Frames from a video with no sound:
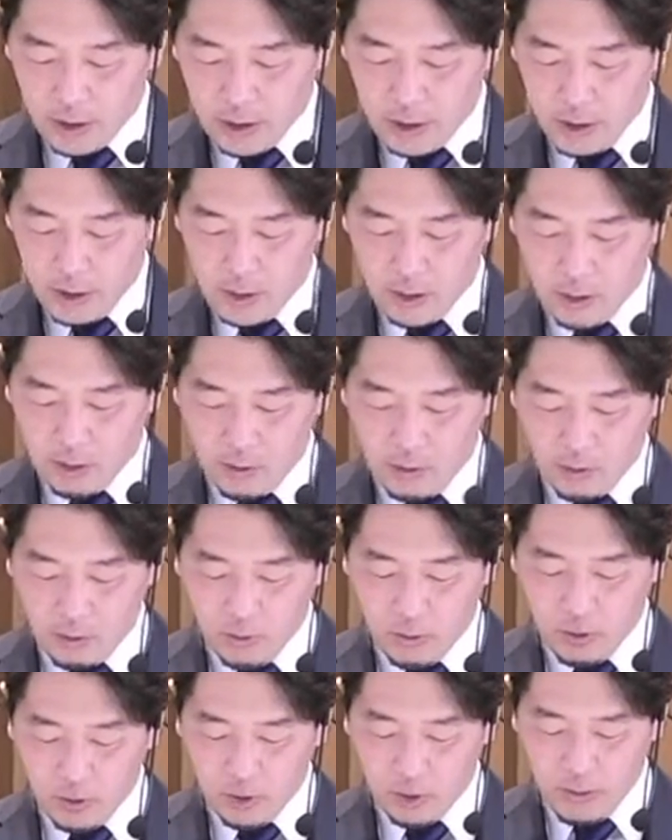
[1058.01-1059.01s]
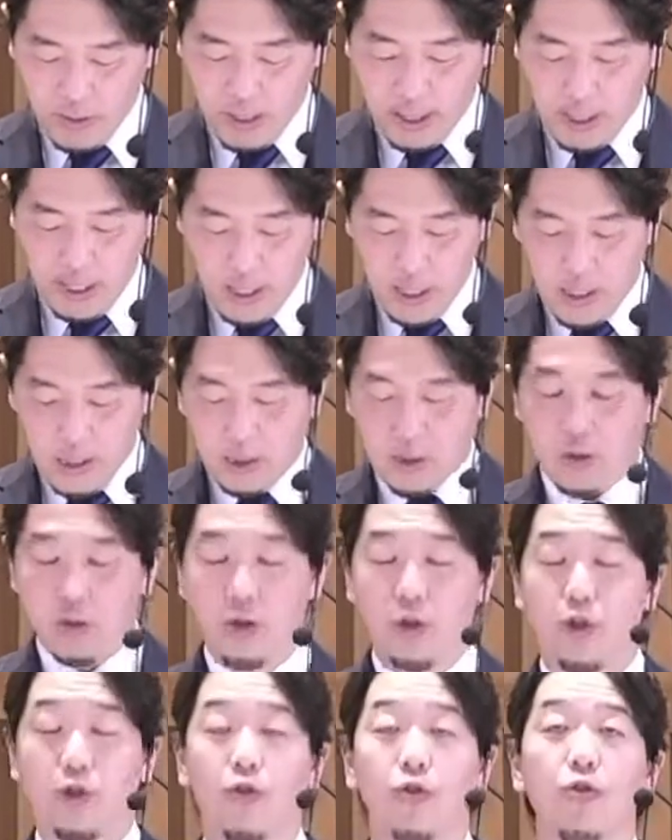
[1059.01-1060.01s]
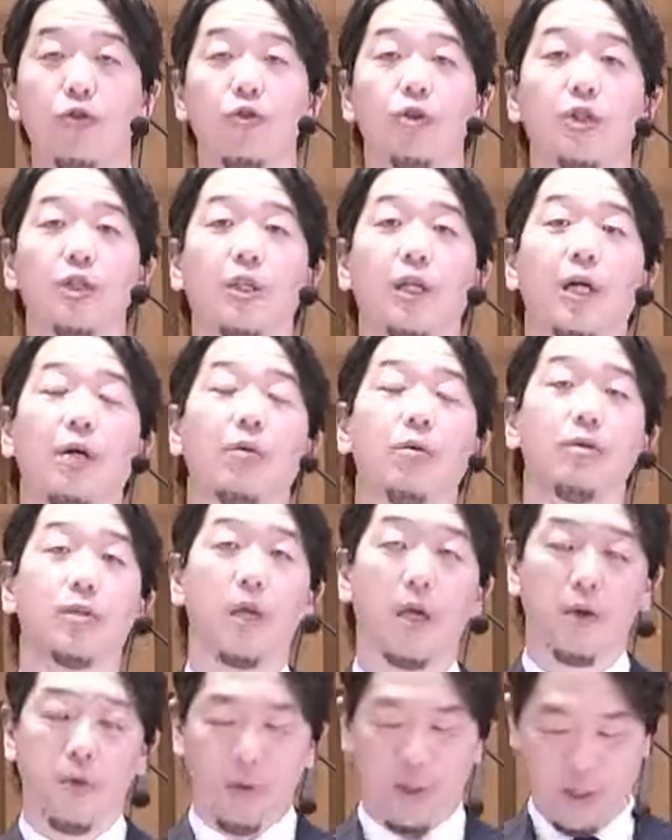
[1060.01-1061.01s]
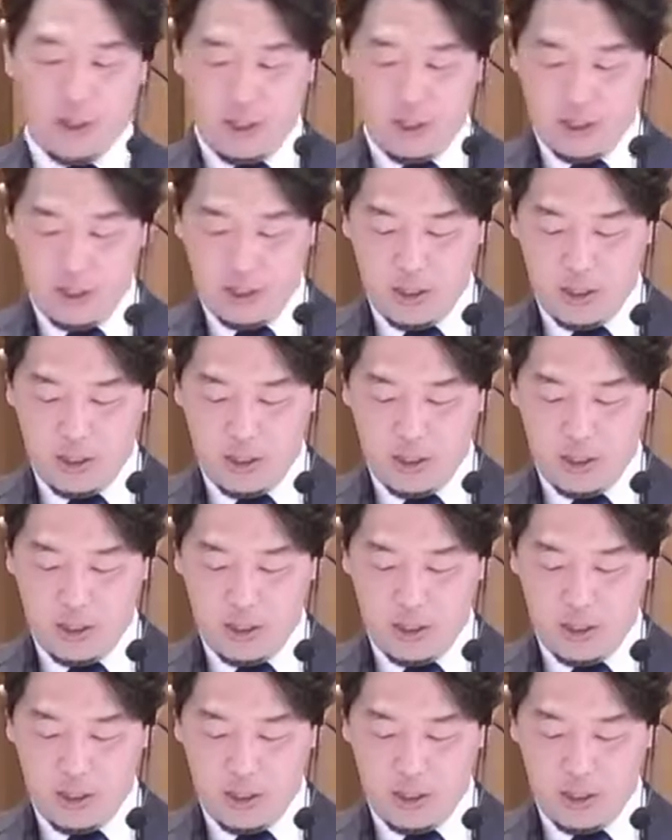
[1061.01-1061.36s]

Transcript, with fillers: 人生の本質は十字架を背負い